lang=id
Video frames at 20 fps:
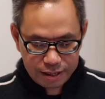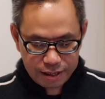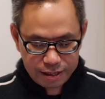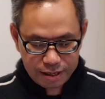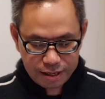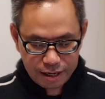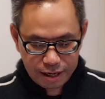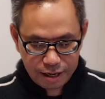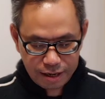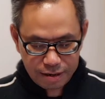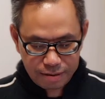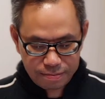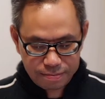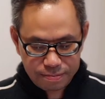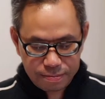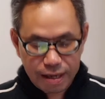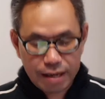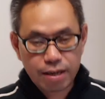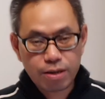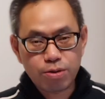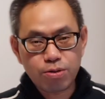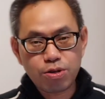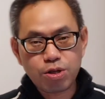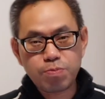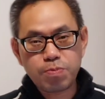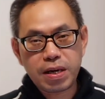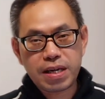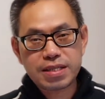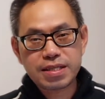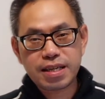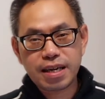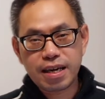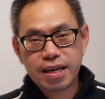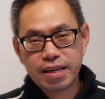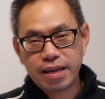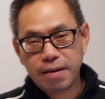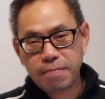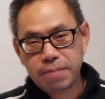di dalam Markus pasal yang